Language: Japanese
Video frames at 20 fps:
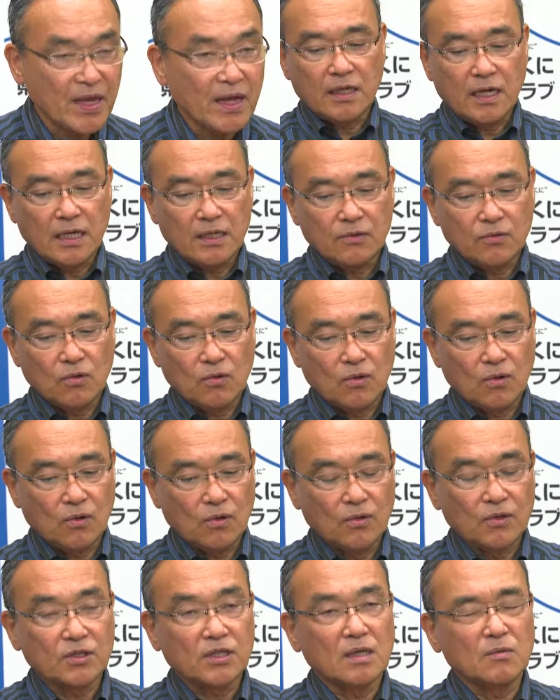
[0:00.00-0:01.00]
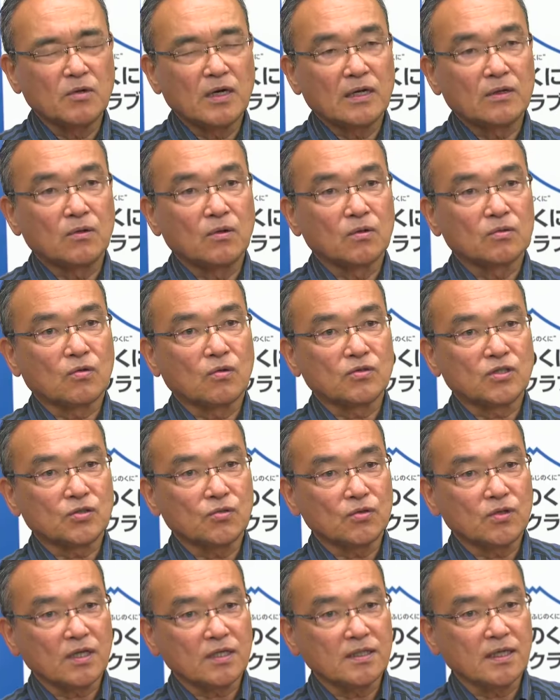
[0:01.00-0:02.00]
何をおいてもあの特
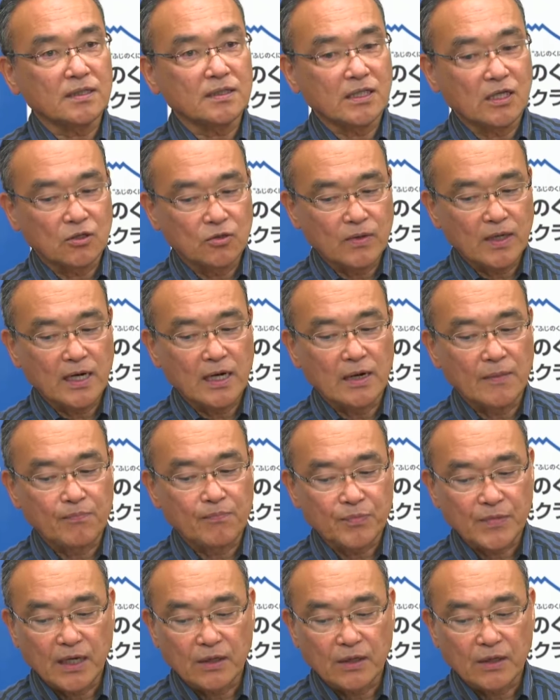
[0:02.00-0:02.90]
徴的だったのは